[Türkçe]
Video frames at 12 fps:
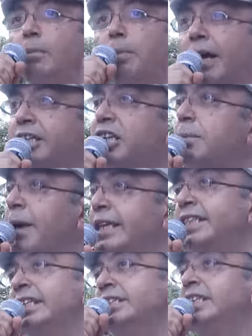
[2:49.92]
Barışı
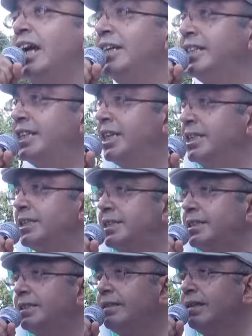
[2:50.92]
biz inşa
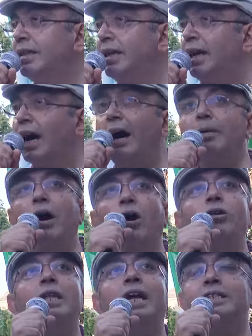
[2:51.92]
edeceğiz. Ama
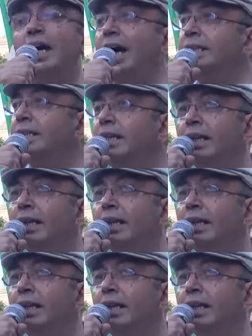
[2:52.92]
onlardan